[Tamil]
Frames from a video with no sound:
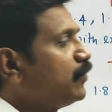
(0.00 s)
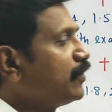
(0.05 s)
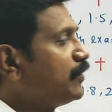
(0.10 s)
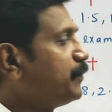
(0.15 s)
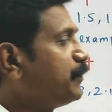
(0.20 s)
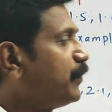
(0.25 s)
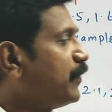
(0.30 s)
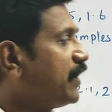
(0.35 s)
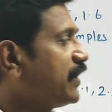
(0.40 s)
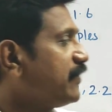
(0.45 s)

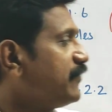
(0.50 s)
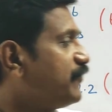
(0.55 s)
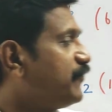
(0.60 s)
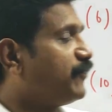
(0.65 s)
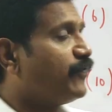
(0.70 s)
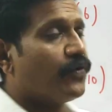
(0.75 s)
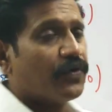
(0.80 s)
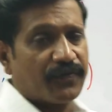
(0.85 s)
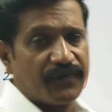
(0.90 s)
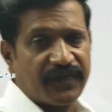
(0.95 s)
ஒன் பாயிண்ட்
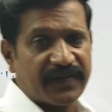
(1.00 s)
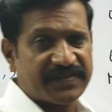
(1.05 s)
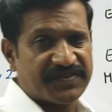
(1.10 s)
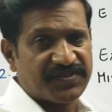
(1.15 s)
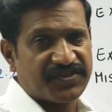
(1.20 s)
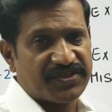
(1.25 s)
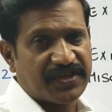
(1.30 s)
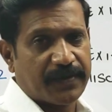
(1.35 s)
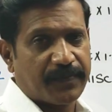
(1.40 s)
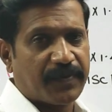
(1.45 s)
ஃபோர்
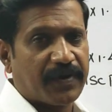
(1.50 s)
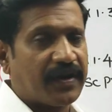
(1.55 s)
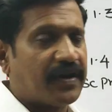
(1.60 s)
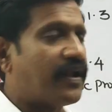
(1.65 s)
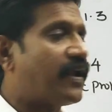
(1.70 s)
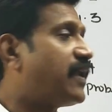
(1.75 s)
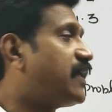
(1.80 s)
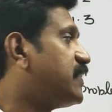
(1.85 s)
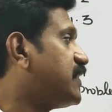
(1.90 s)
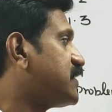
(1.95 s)
ஃபஸ்ட்டு
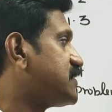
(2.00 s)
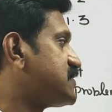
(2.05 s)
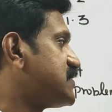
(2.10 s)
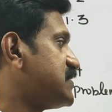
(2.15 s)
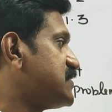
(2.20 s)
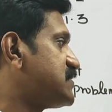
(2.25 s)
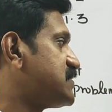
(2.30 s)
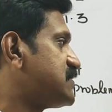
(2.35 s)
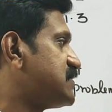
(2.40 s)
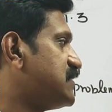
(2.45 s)
சாப்டரில் நாலாவது
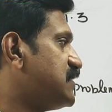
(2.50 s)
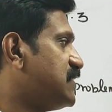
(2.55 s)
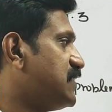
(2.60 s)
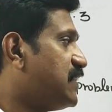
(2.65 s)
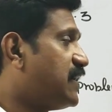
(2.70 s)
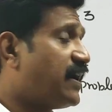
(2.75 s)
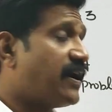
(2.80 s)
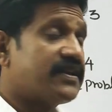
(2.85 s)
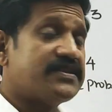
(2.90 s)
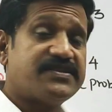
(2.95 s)
எக்ஸைஸ்
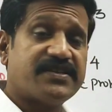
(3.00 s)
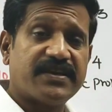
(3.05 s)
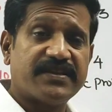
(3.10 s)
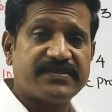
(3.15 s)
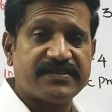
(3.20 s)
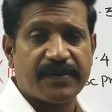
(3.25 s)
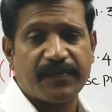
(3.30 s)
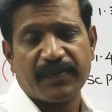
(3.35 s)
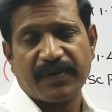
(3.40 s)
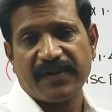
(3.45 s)

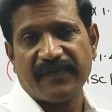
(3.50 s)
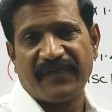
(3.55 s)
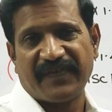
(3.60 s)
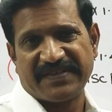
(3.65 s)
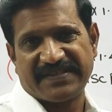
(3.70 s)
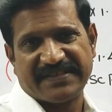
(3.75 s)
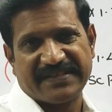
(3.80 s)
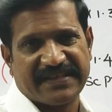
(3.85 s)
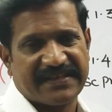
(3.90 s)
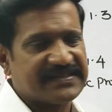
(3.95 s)
அஞ்சாவது சாப்டரில்
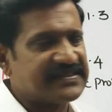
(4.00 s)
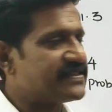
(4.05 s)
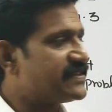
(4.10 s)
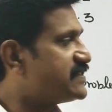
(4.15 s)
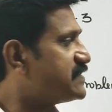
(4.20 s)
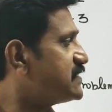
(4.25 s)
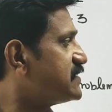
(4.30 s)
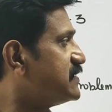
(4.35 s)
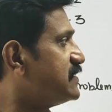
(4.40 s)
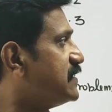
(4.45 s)
ஃபஸ்ட்
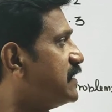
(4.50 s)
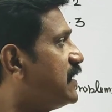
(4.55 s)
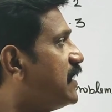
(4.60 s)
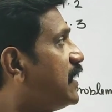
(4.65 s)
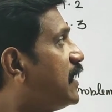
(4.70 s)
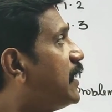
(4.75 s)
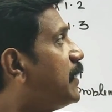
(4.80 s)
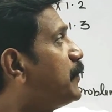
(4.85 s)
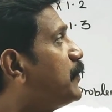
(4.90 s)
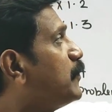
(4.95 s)
எக்ஸைஸ்
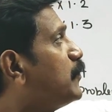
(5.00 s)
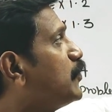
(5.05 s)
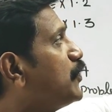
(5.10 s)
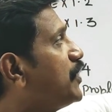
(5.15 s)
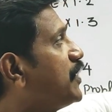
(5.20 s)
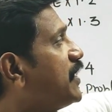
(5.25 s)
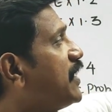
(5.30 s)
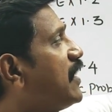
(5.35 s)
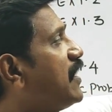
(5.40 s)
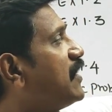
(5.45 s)
அப்போ
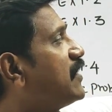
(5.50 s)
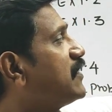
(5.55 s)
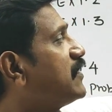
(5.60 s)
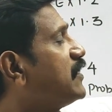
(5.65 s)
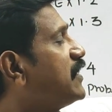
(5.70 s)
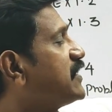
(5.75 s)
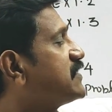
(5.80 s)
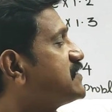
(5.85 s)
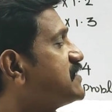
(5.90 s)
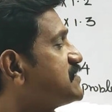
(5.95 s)
முன்னாடி ஆறு
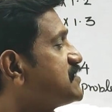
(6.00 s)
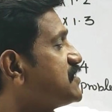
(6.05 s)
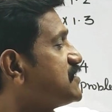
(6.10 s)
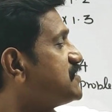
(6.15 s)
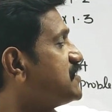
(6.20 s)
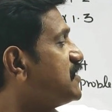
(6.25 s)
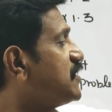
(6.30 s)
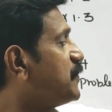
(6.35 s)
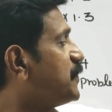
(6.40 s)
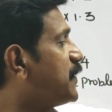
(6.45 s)
எக்ஸைஸ்
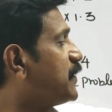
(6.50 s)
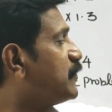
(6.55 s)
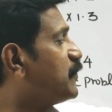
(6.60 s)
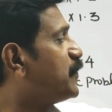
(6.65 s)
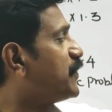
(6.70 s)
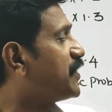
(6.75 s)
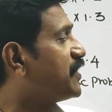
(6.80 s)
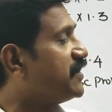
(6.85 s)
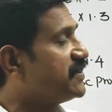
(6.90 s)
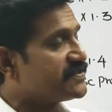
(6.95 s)
டெஸ்ட் எழுதிருப்பீங்க
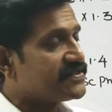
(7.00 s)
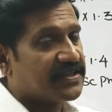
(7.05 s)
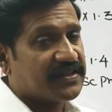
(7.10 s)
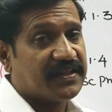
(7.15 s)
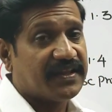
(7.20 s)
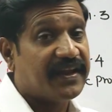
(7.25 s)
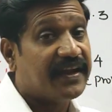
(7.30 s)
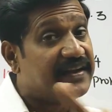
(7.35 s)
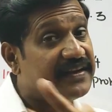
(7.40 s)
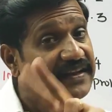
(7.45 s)
இப்போ ரெண்டு
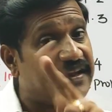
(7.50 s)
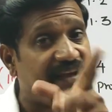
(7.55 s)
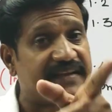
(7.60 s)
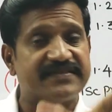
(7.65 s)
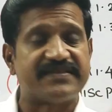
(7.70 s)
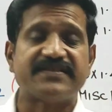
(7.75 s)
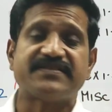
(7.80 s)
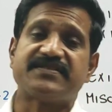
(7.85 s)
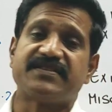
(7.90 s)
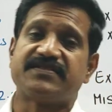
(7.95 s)
சேர்த்து எட்டு
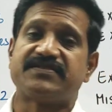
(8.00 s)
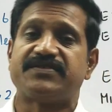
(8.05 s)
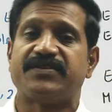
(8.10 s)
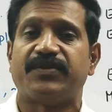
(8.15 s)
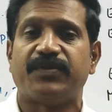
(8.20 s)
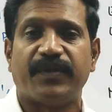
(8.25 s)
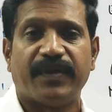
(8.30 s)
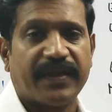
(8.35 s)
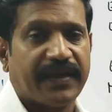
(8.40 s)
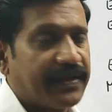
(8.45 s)
எக்ஸைஸ் டெஸ்ட்
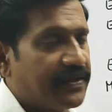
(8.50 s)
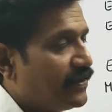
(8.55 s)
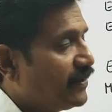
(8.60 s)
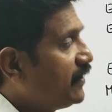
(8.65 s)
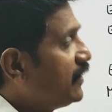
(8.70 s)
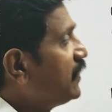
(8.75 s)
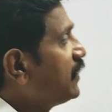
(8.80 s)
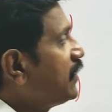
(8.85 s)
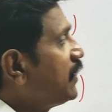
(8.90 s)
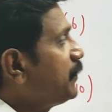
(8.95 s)
எழுதுவீங்க
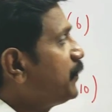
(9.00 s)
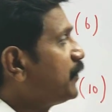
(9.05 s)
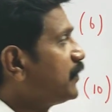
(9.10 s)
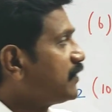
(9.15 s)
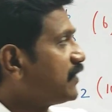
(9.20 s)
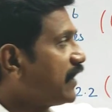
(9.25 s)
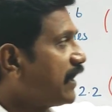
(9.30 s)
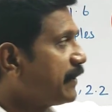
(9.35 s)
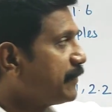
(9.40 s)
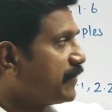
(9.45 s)

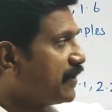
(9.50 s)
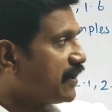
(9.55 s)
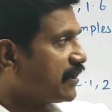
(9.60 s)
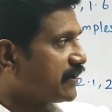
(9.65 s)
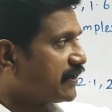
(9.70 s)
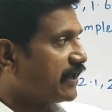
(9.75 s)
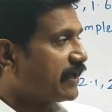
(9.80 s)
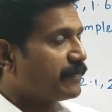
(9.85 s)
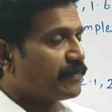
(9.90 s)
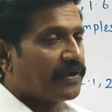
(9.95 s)
அப்போது டைம்
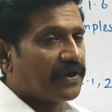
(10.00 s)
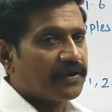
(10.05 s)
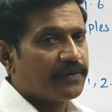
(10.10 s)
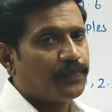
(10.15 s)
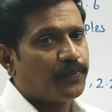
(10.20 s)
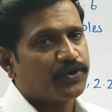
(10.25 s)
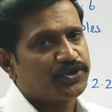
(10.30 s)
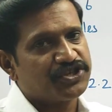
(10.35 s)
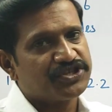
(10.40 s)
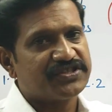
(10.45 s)
ஆக டைம் ஆக
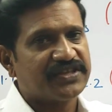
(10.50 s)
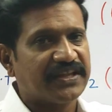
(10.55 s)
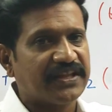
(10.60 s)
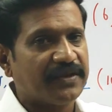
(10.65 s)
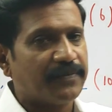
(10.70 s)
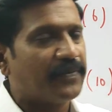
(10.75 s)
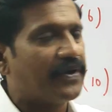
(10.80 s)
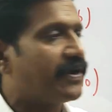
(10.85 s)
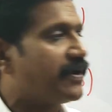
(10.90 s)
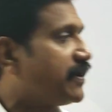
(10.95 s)
போர்ஷன்ஸ்
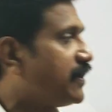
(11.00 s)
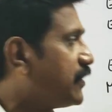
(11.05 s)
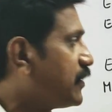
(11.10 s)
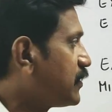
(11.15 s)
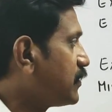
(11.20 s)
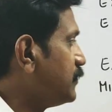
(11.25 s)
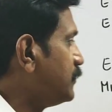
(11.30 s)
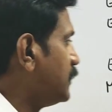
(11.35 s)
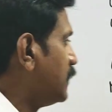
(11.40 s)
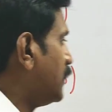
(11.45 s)
அதிகமாகிட்டே
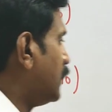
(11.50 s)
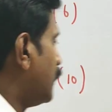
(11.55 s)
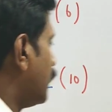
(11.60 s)
இருக்கும்